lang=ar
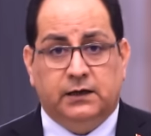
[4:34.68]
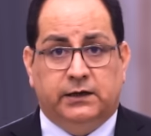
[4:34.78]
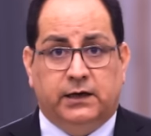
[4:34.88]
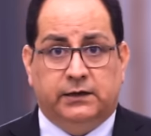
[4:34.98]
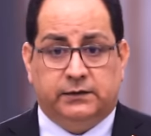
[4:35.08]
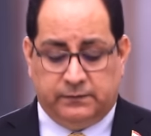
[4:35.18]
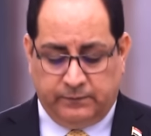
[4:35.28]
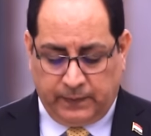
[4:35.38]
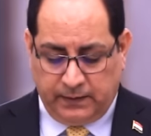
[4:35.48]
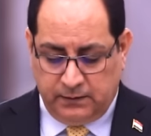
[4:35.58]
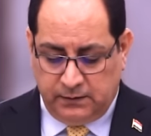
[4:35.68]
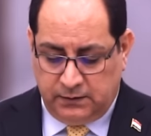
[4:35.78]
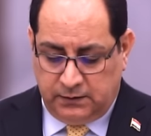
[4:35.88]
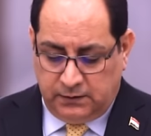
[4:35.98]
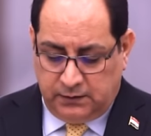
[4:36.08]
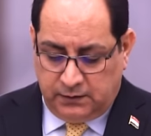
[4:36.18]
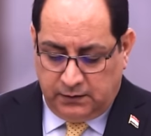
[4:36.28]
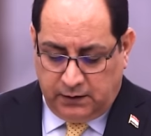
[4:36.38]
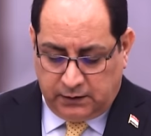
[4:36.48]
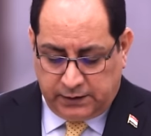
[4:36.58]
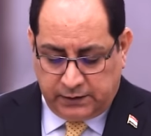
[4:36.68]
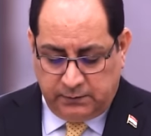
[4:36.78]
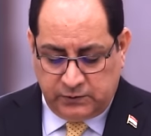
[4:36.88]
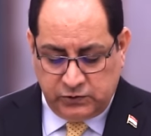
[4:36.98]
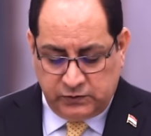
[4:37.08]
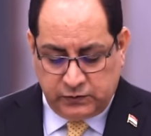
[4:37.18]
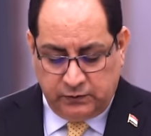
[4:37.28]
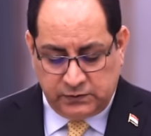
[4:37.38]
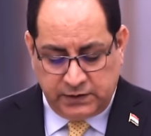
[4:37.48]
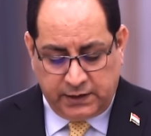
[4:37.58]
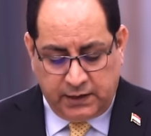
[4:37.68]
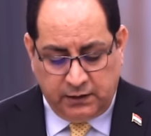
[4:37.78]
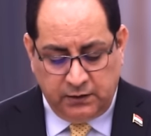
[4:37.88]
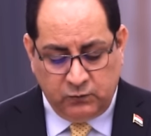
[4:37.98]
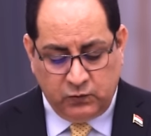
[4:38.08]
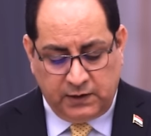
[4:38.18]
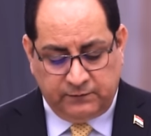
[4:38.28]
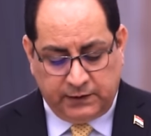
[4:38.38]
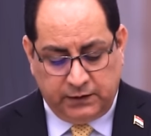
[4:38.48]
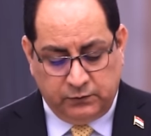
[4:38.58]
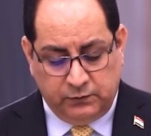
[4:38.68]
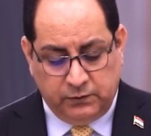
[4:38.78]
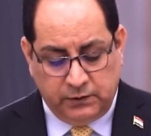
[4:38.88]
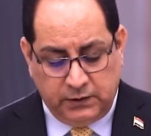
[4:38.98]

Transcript: قرار اقر مجلس الوزراء الموافقه